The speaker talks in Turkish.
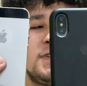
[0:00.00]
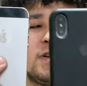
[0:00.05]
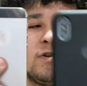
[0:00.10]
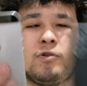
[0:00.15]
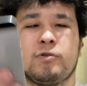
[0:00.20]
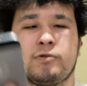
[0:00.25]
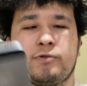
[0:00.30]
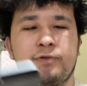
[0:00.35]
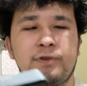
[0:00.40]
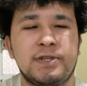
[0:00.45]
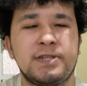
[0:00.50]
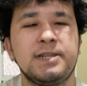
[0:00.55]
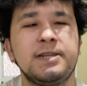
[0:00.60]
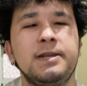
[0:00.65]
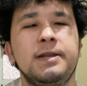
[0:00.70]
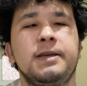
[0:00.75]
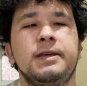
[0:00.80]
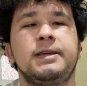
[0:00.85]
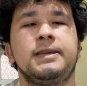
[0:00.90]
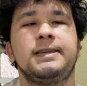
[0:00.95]
bir şey olduğu
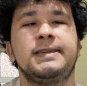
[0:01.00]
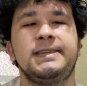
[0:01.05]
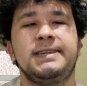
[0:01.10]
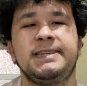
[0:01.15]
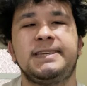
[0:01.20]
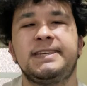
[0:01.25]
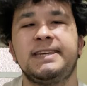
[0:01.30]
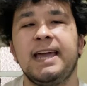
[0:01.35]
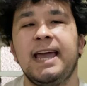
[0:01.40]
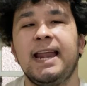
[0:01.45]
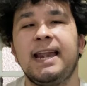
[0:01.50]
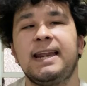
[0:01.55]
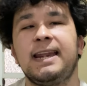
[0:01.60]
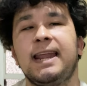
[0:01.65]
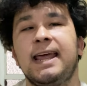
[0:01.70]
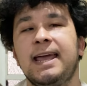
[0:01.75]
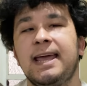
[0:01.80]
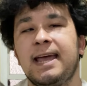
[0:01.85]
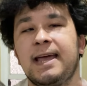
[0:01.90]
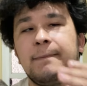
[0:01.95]
için iki
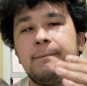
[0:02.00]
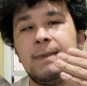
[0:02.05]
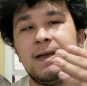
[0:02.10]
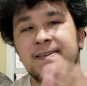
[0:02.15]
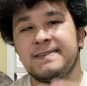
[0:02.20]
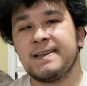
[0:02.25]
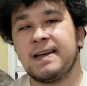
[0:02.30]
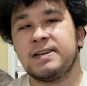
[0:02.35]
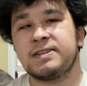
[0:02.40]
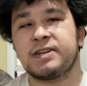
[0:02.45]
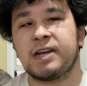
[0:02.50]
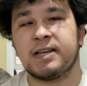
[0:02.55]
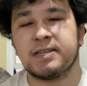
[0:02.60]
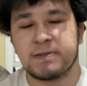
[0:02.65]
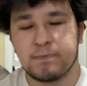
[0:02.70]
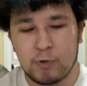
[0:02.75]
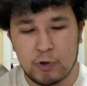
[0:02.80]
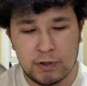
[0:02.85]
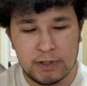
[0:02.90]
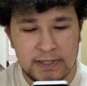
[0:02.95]
elle mesaj
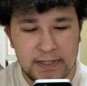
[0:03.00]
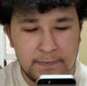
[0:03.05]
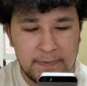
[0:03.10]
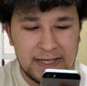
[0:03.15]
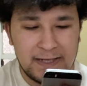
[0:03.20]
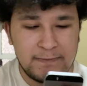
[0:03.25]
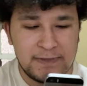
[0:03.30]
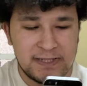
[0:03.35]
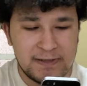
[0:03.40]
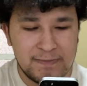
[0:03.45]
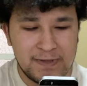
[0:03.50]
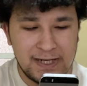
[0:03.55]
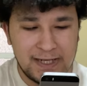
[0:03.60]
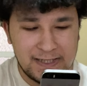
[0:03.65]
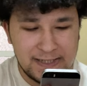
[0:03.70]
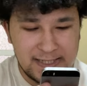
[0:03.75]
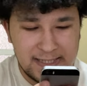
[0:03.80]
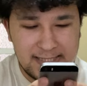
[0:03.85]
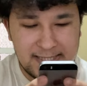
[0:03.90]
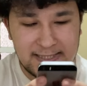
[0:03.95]
yazma olayı benim için
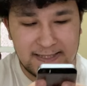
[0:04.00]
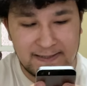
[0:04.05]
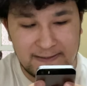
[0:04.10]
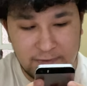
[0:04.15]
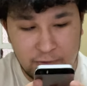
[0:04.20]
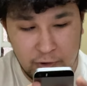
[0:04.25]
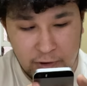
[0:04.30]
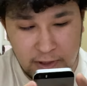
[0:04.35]
birazcık sıkıntı